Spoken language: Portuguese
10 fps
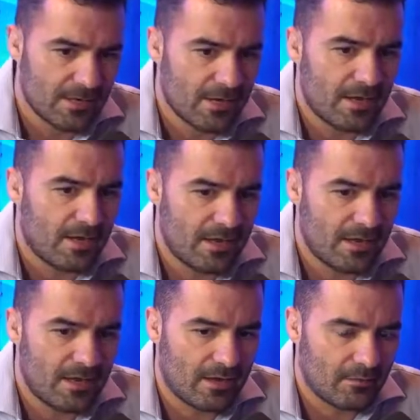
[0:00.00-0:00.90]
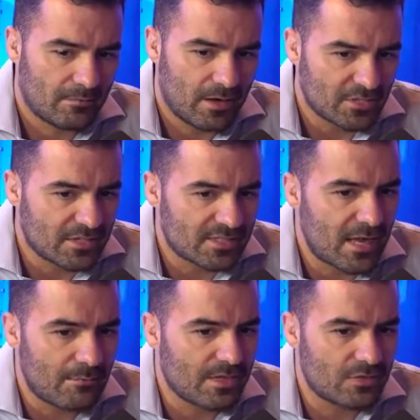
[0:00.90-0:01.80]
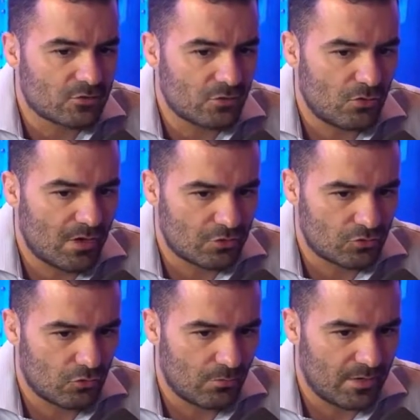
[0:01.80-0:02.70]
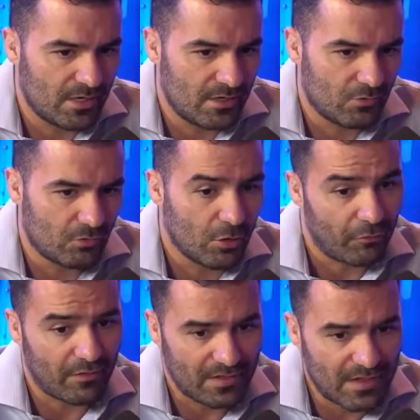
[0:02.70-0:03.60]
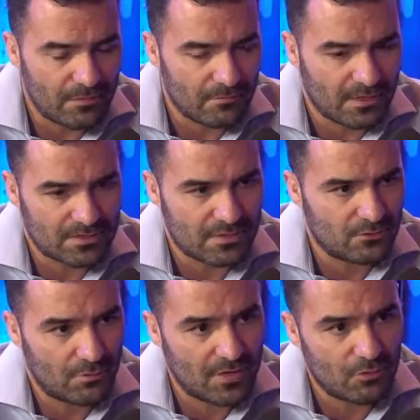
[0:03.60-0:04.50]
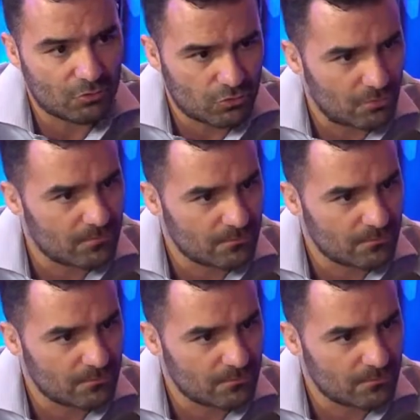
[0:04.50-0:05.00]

É, é, a gente sabe que isso não é sobre o que eu falei, mas sim sobre quem eu sou.